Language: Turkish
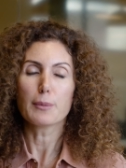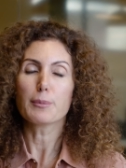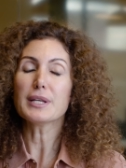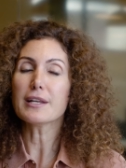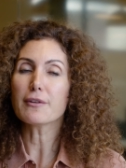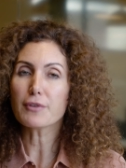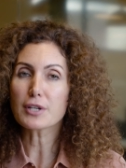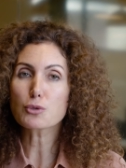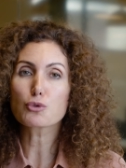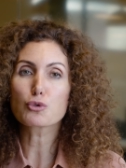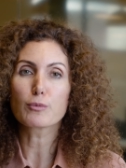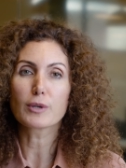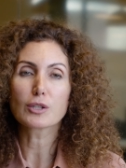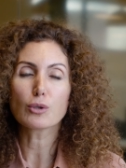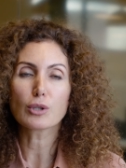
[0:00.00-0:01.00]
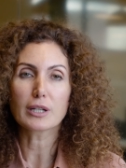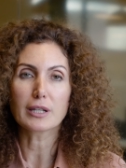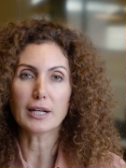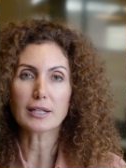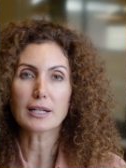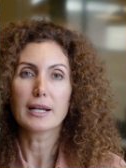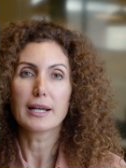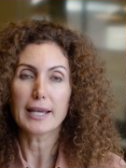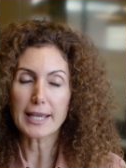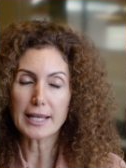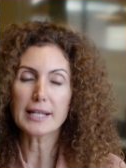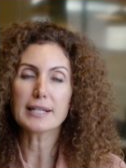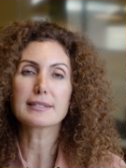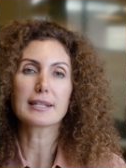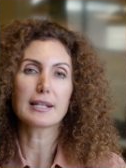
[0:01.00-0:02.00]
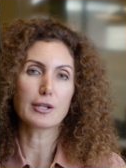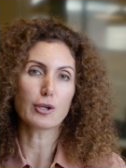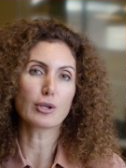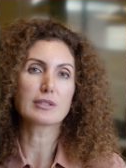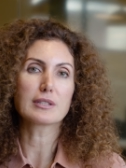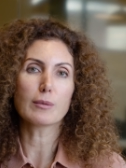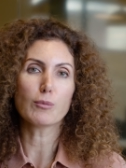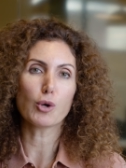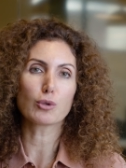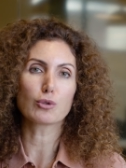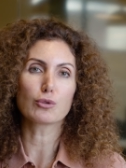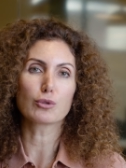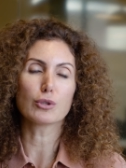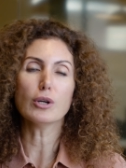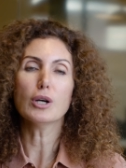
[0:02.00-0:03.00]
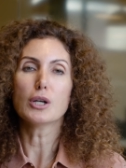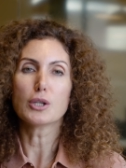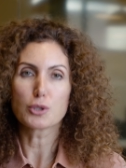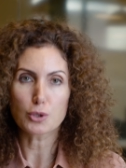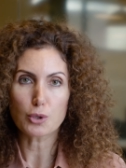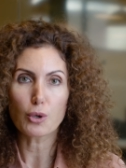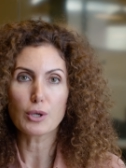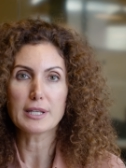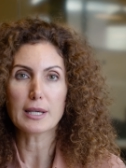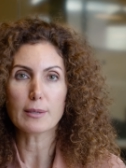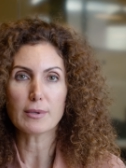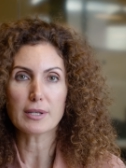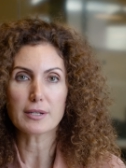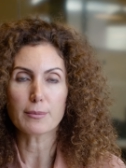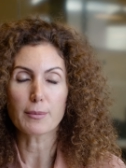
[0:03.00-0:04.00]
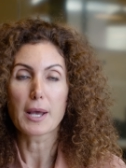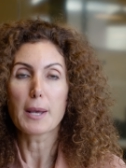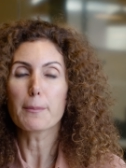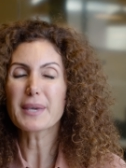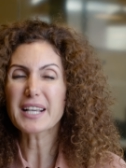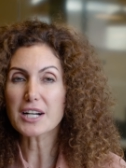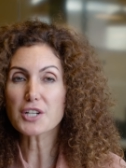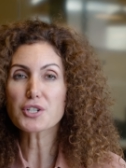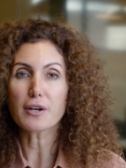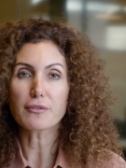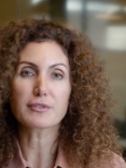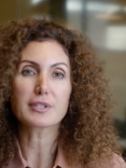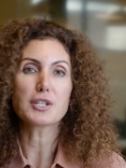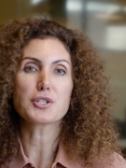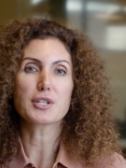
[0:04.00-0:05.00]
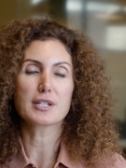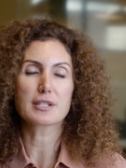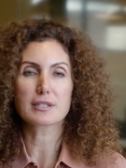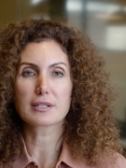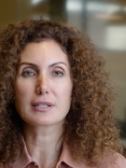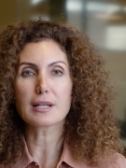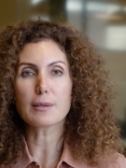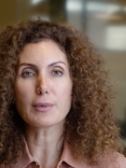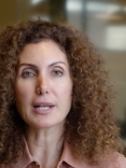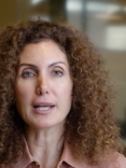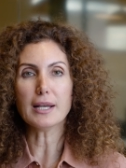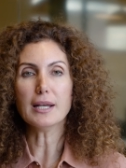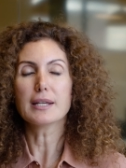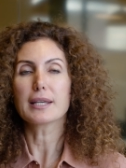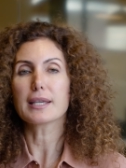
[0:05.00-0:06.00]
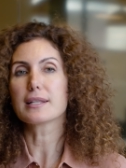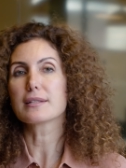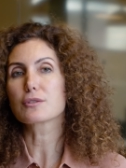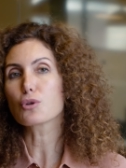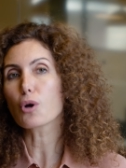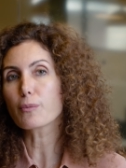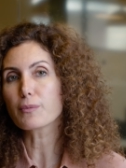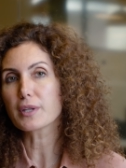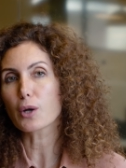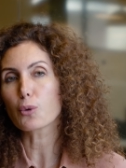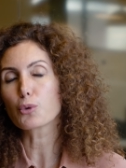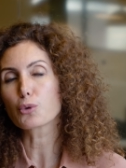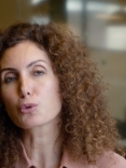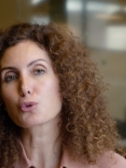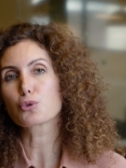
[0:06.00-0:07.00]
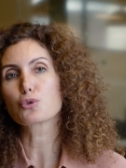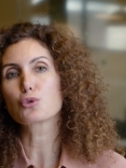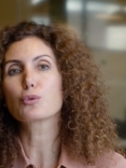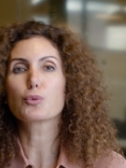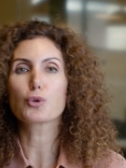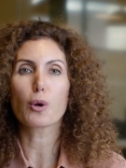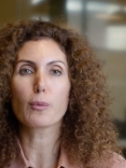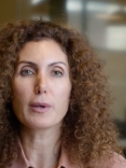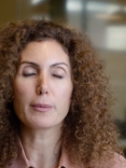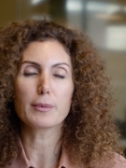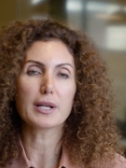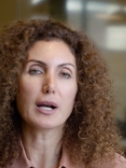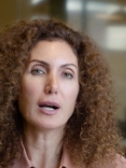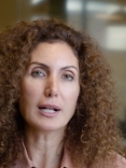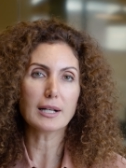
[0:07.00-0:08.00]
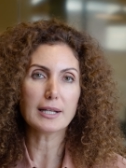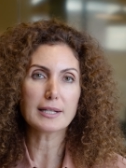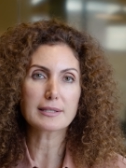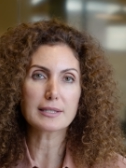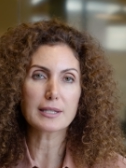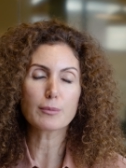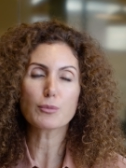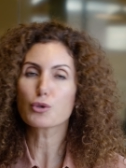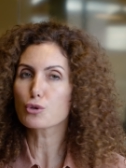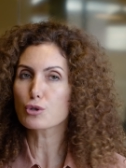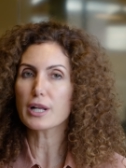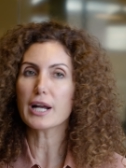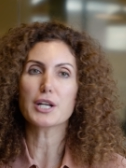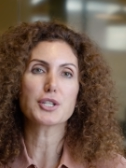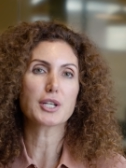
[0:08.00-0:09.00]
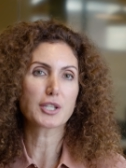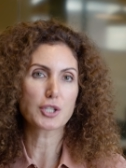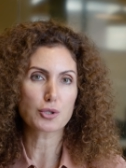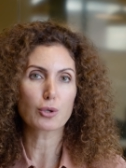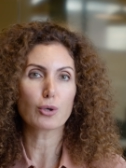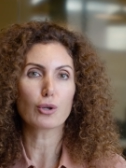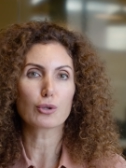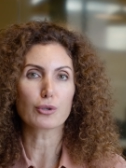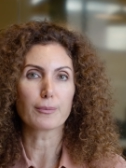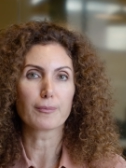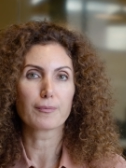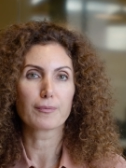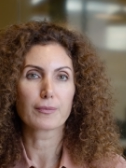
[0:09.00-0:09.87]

bir nefes uzmanı olarak en etkili yöntem olduğunu söyleyebilirim. Birkaç hafta içerisinde bile insomnia uykusuzluk problemini hallettiğim yüzlerce kişi oldu.